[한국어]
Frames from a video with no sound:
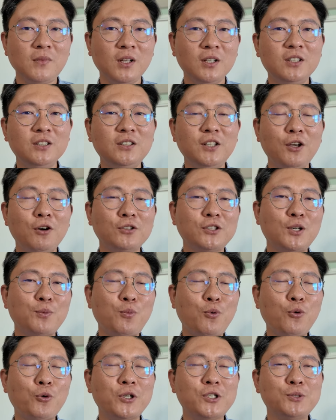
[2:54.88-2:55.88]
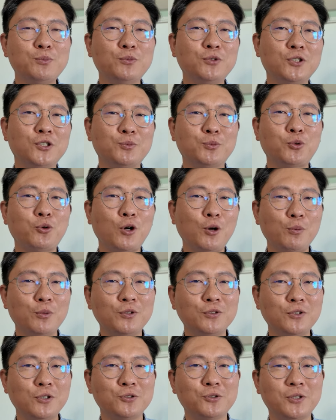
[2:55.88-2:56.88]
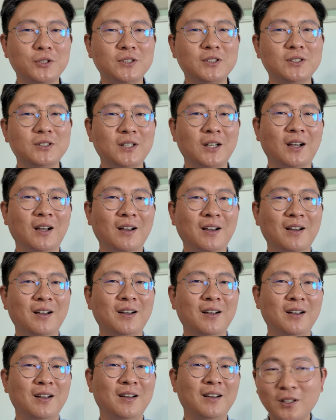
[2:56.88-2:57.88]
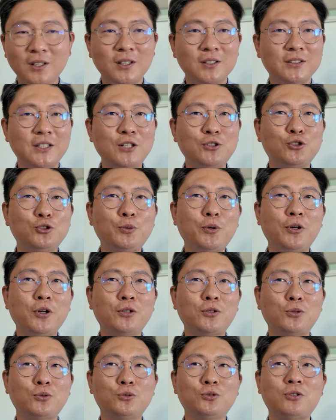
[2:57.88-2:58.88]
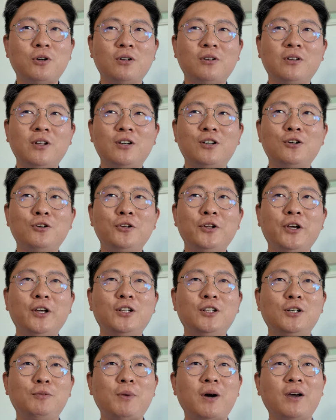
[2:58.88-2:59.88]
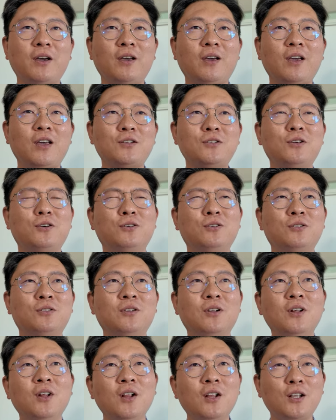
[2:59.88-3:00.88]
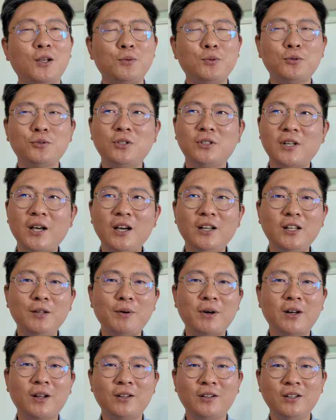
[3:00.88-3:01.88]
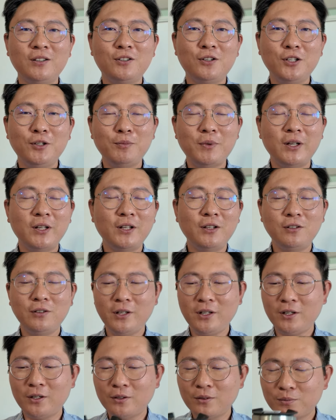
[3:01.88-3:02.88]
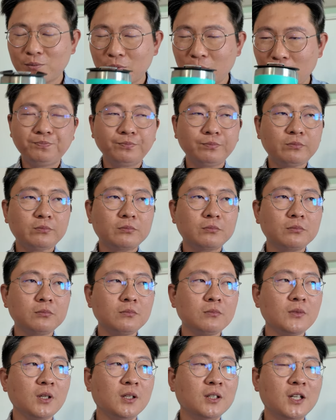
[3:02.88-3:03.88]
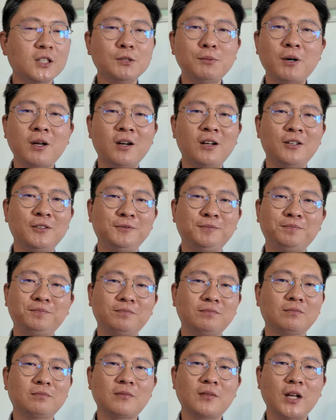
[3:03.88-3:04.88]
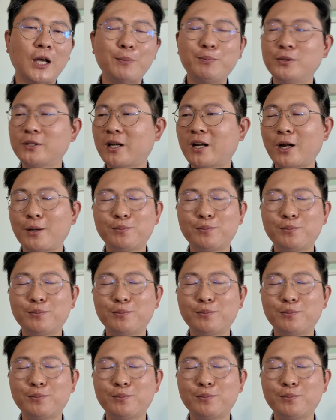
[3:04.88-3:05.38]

그때 영상 보고 계신 분들 있으면 손 한번 흔들어 주세요, 진짜. 제 주변에서도 저한테 그런 얘기들을 막 했어요. 삼성전자 사야 돼, 말아야 돼? 그런 얘기 많이 했는데, 사지 마라. 애플 사라,